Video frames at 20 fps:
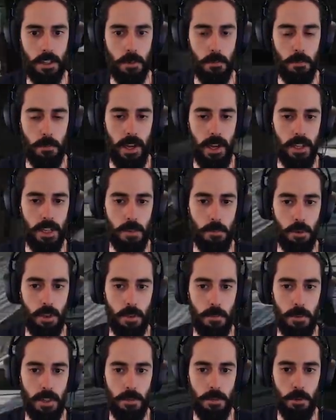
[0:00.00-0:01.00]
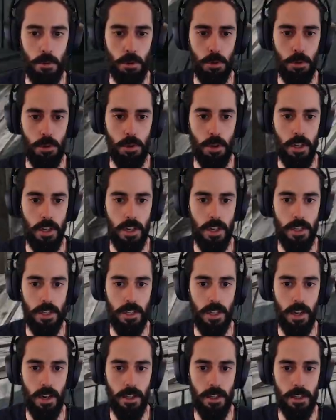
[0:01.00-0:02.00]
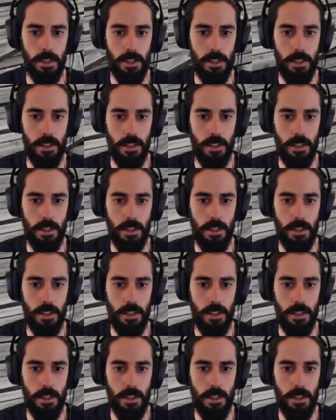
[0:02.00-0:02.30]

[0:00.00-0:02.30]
Belki burada birini buluruz. Şöyle yakından alırız.